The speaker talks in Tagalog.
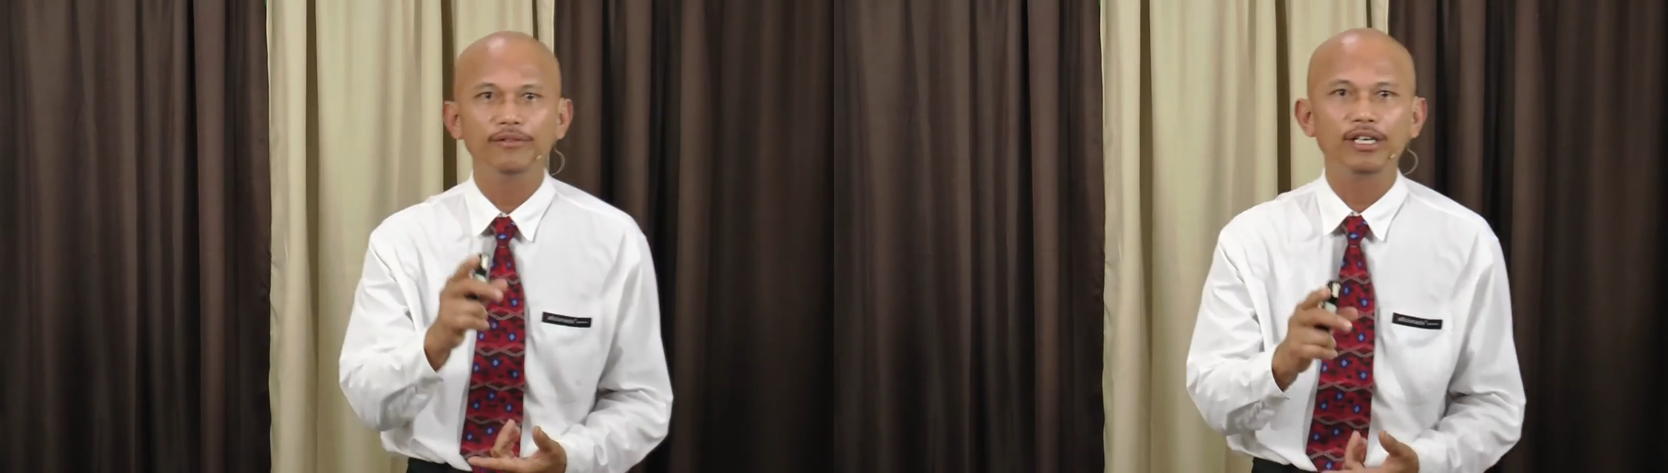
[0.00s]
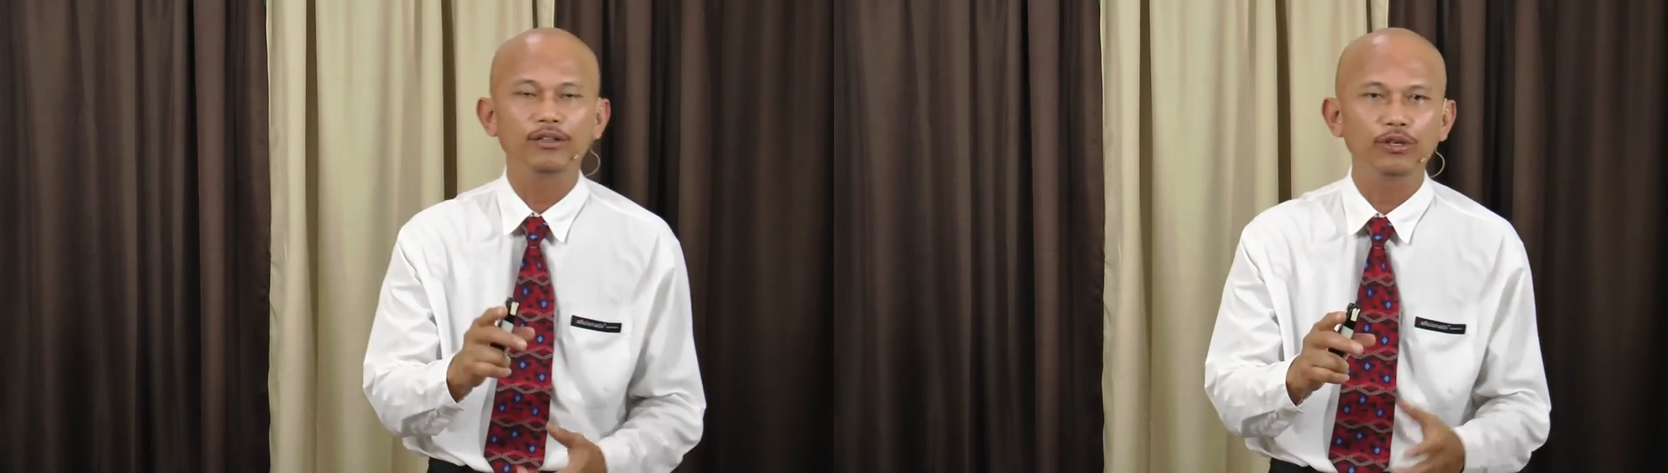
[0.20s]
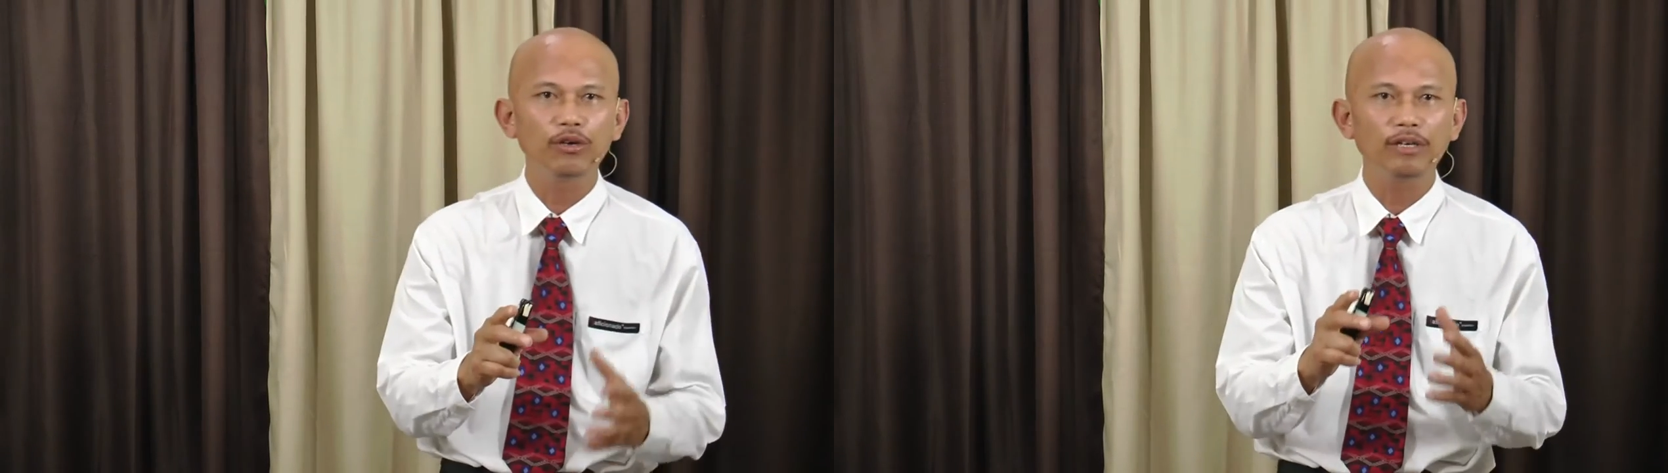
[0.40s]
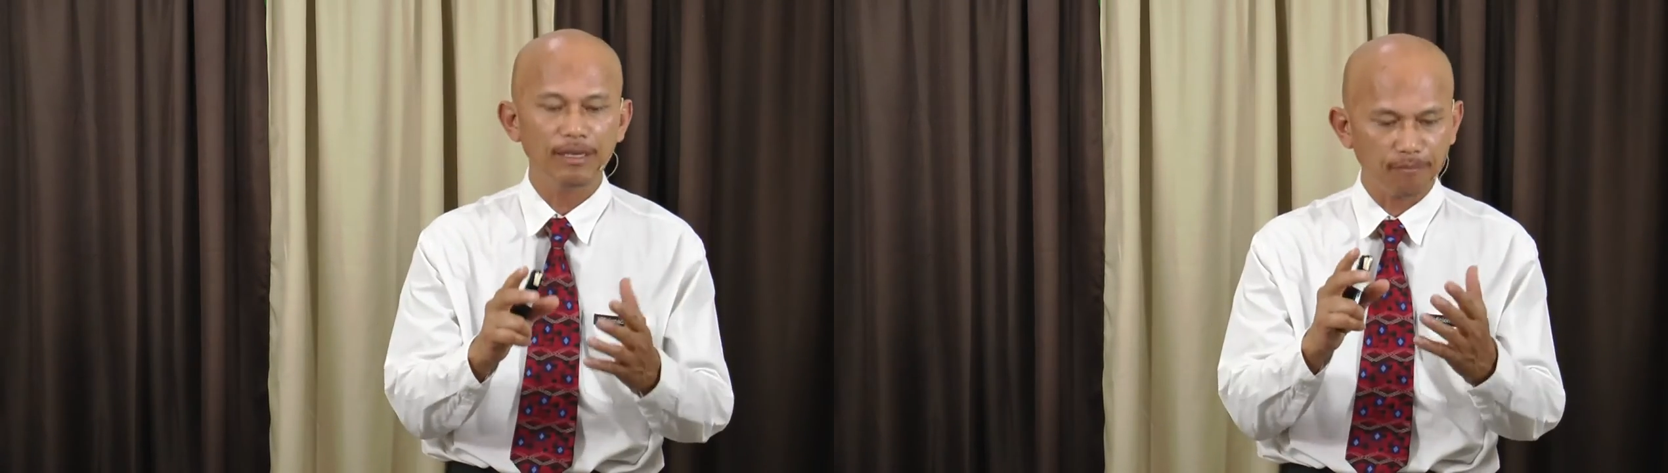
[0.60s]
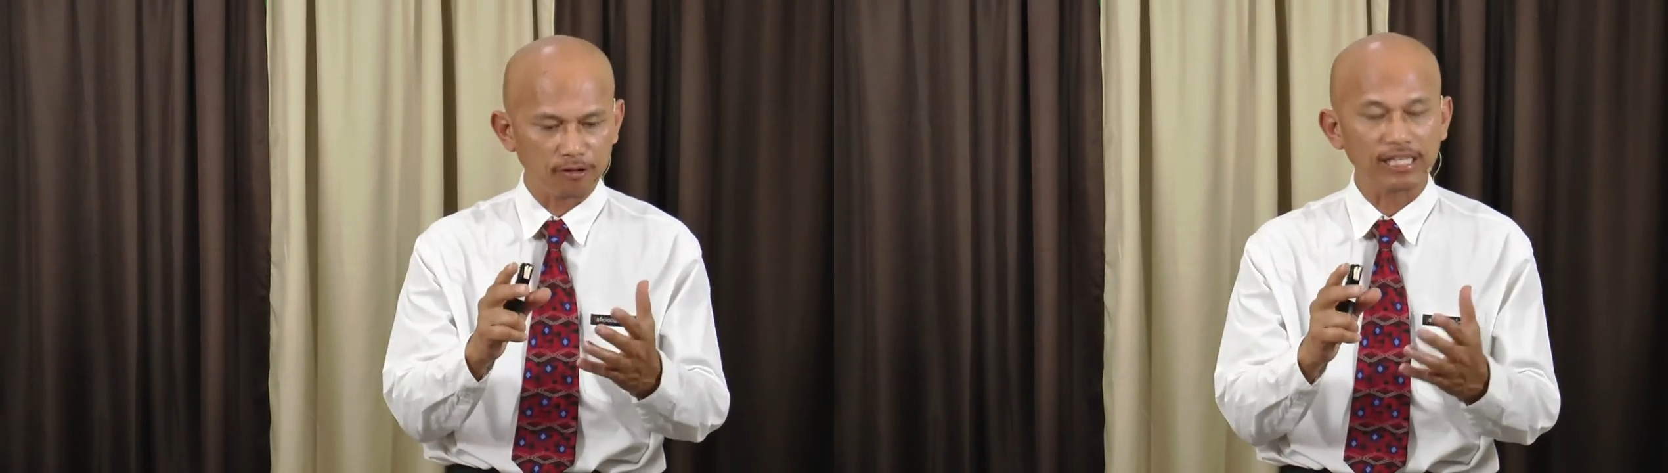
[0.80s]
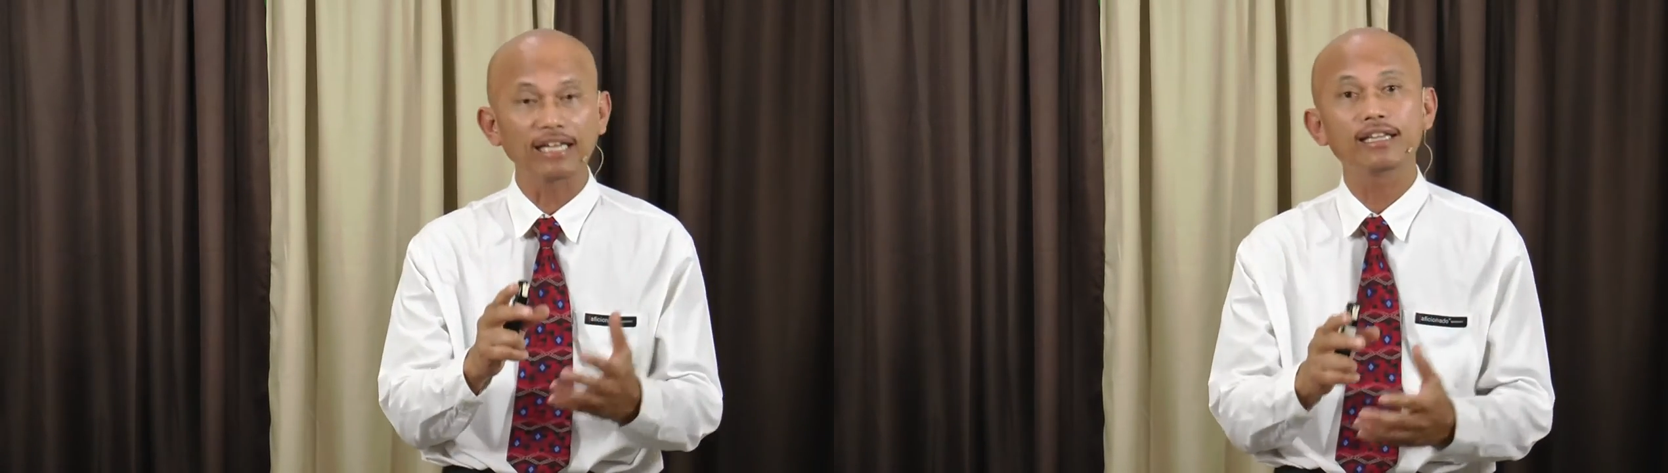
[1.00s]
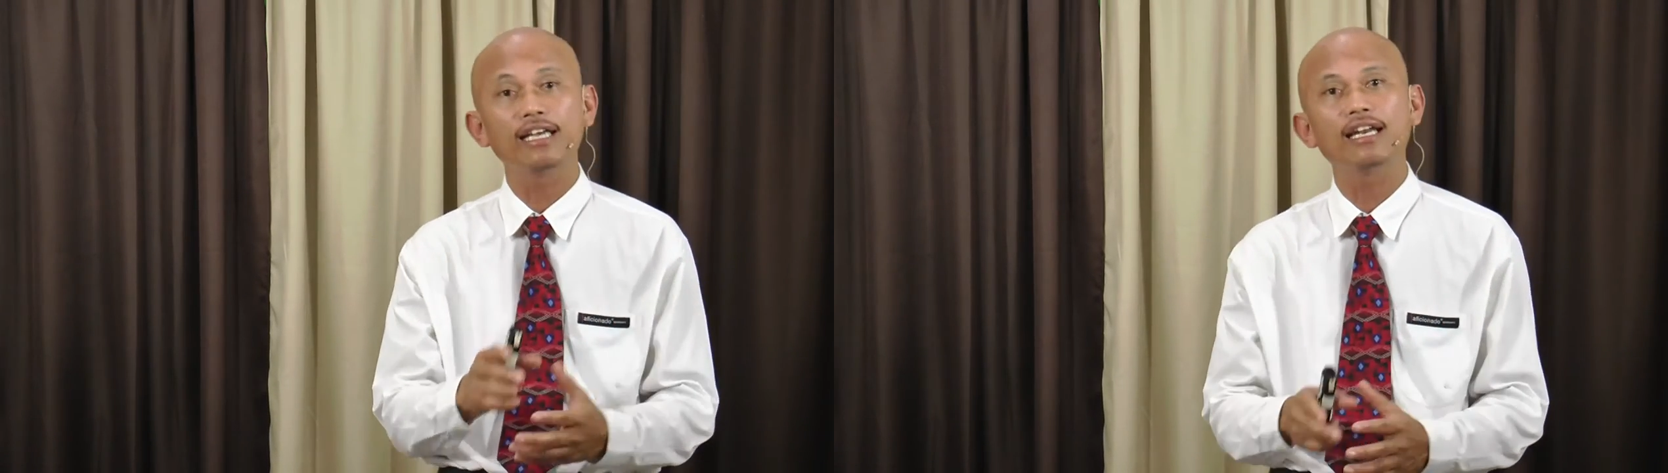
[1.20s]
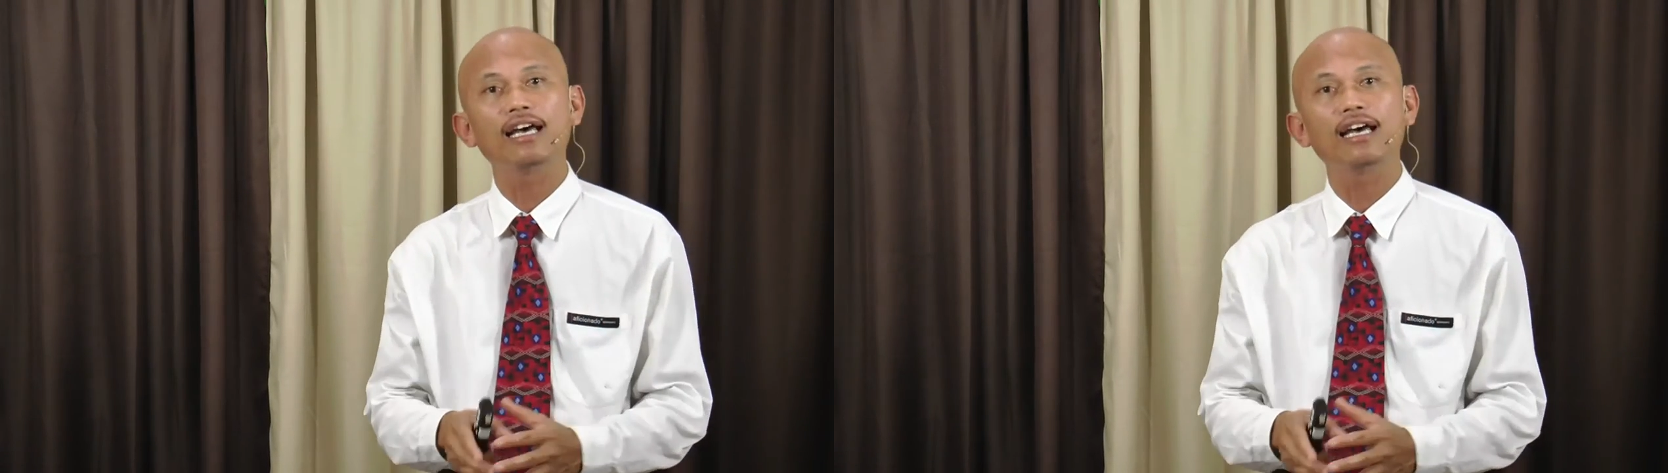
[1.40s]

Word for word: Ito yung importante na